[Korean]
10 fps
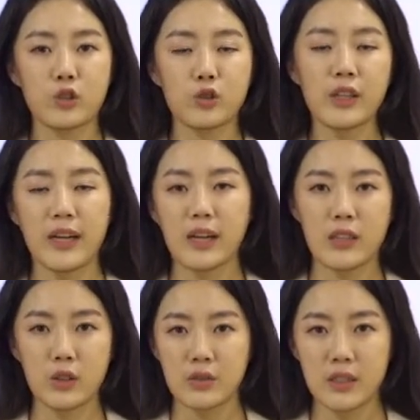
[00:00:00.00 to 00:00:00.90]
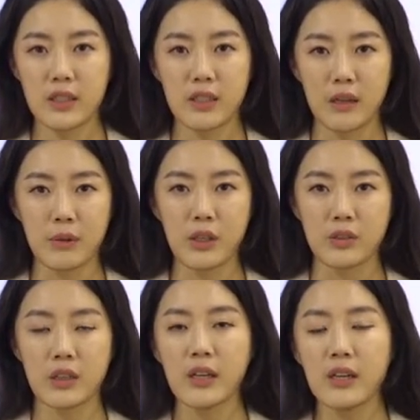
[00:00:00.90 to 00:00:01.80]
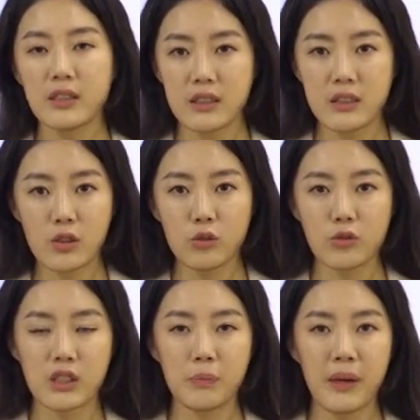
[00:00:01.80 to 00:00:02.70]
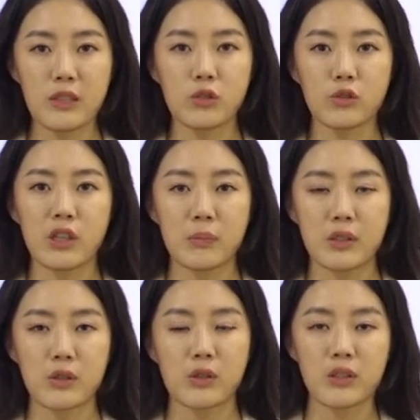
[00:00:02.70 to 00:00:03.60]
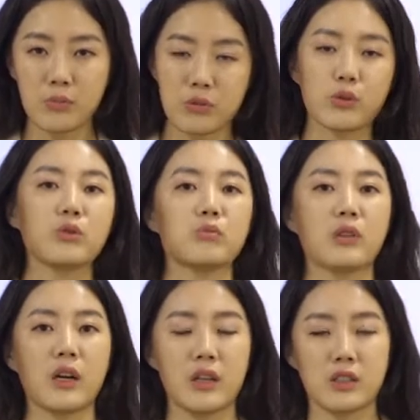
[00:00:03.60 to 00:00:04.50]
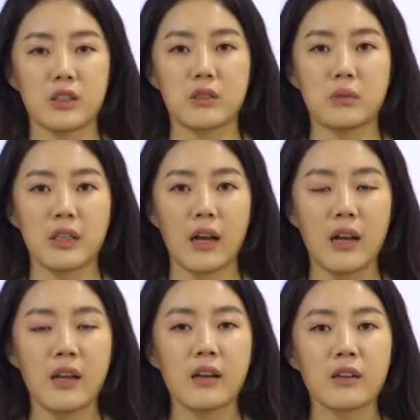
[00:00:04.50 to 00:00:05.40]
두 나라가 전쟁을 하면 승전국이 패전국의 비석을 부수는 문화가 있었습니다.